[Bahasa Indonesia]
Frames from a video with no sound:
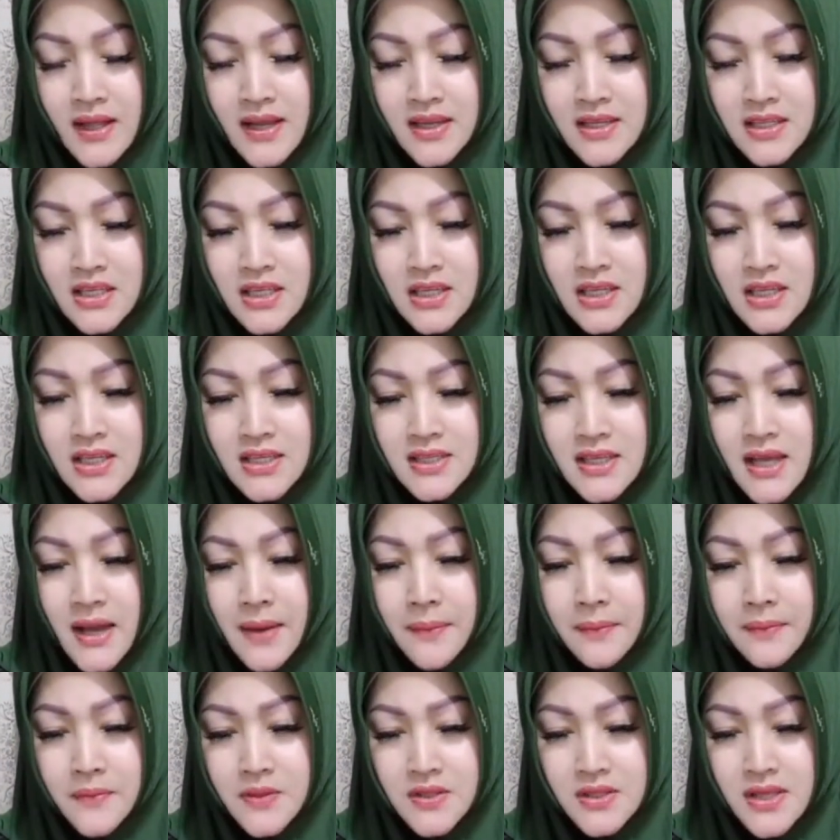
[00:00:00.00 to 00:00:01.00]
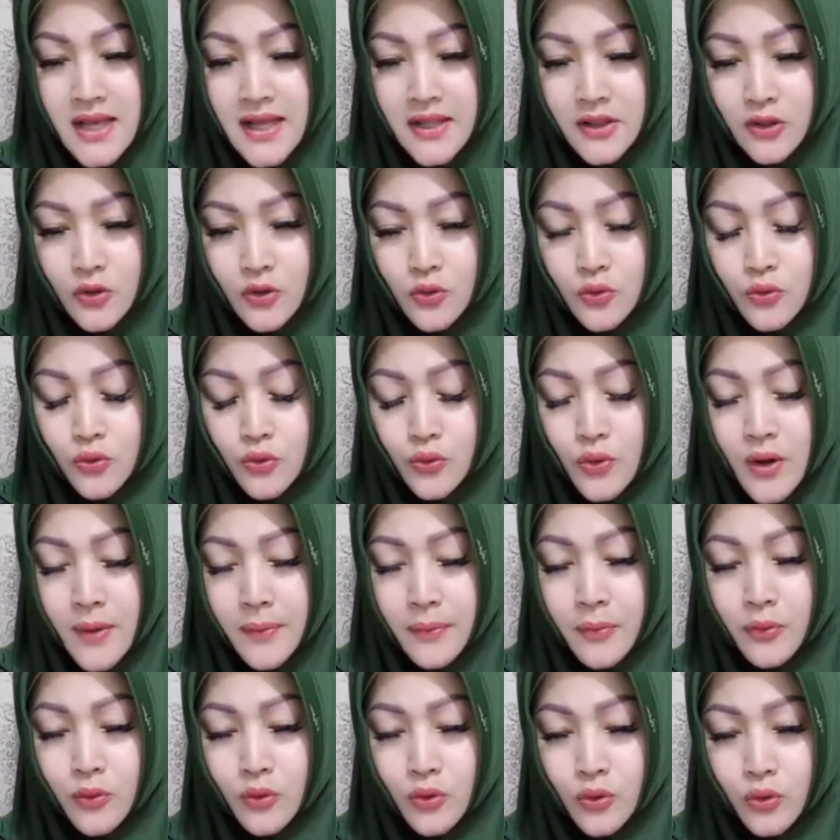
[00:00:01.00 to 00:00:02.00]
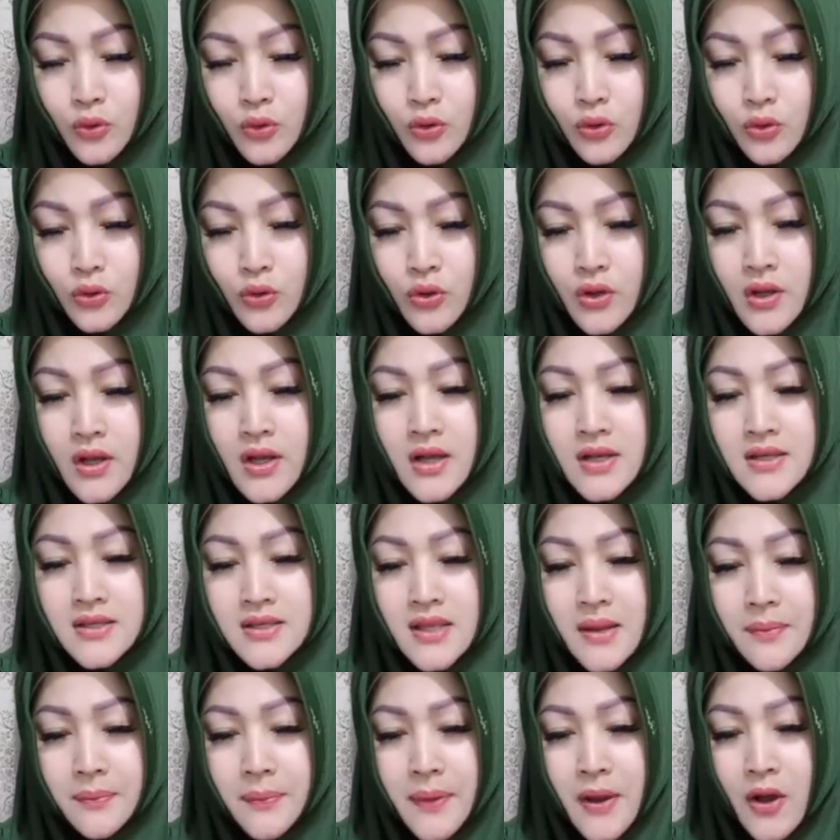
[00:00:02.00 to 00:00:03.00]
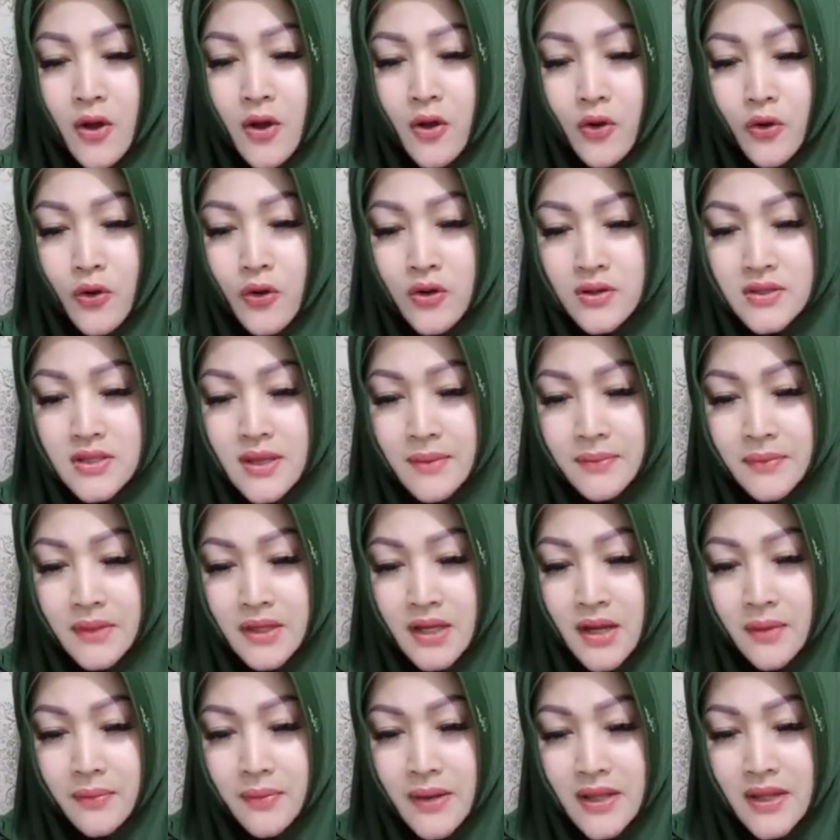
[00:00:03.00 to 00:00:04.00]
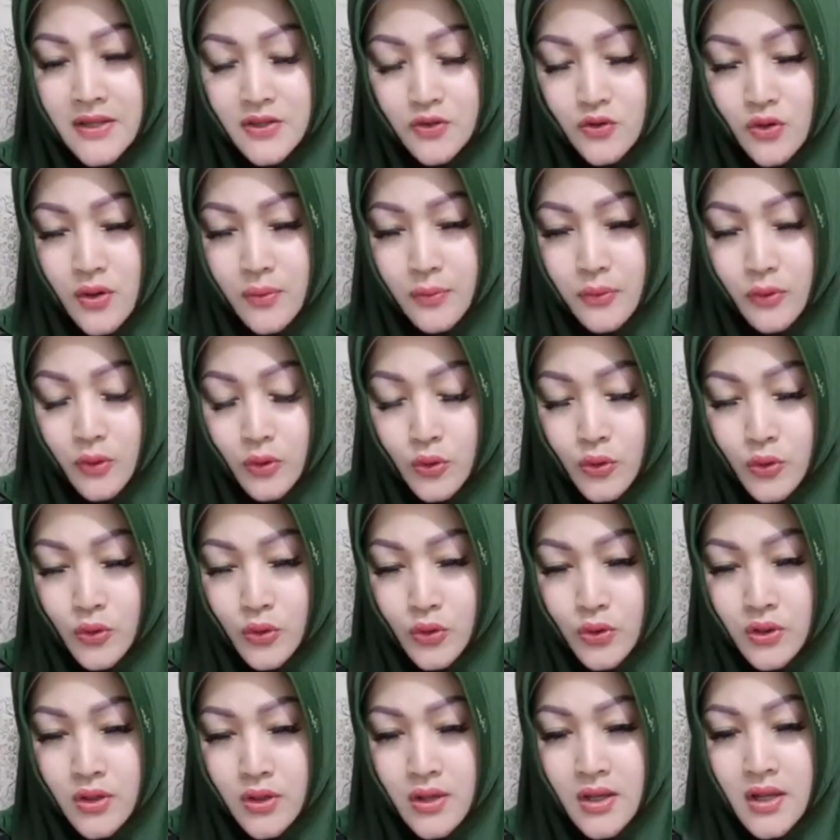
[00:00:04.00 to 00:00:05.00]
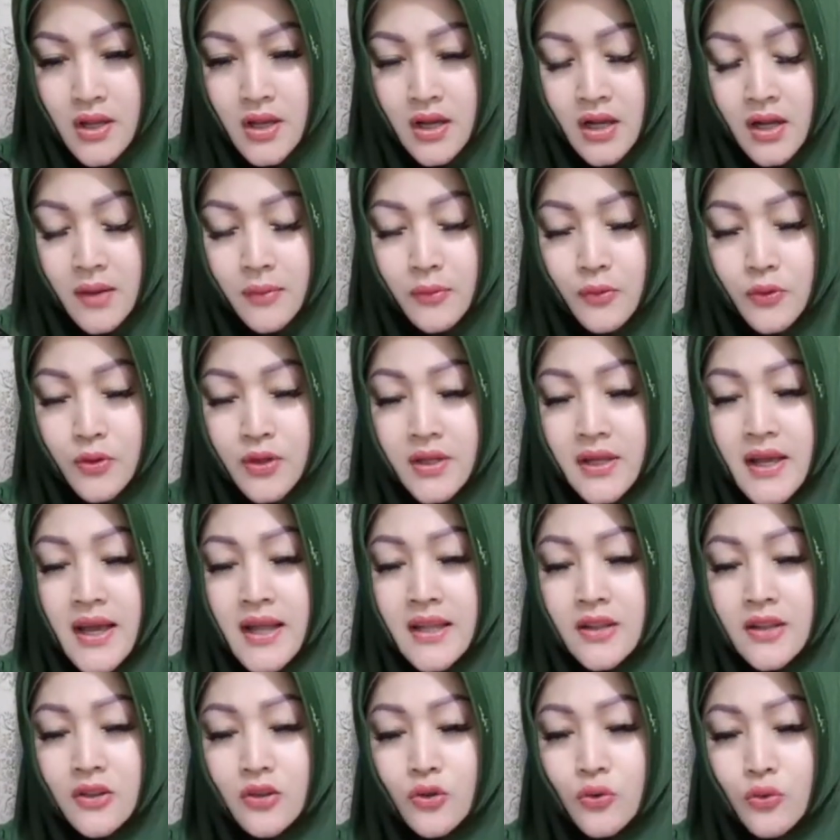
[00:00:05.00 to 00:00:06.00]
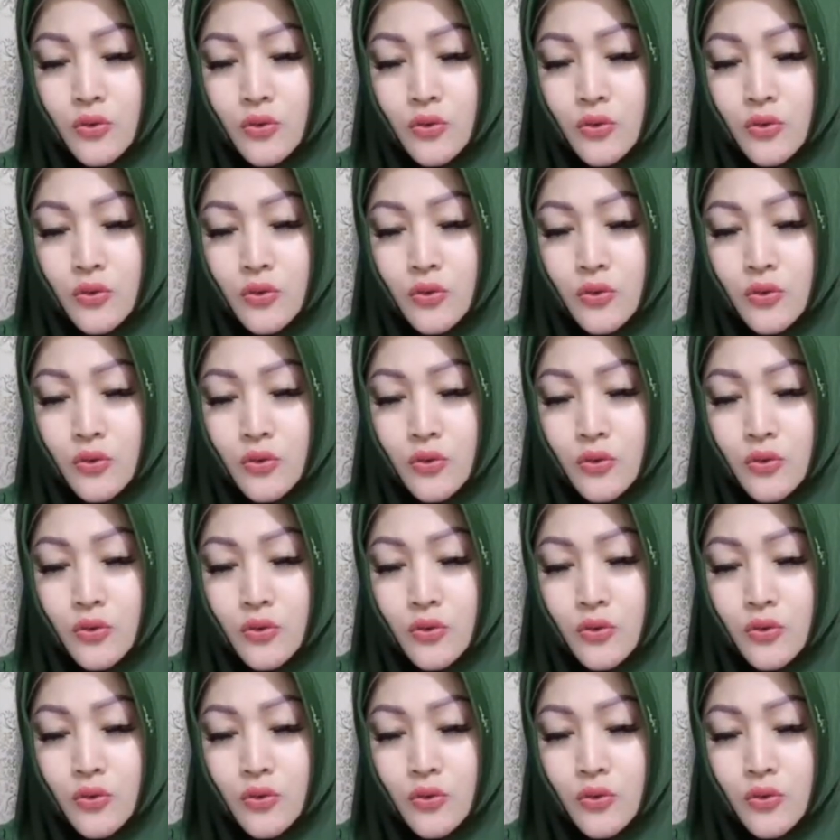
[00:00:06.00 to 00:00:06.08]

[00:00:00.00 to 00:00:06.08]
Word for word: dari sini jam 1.20 sampai Hong Kong jam 13.20 kemudian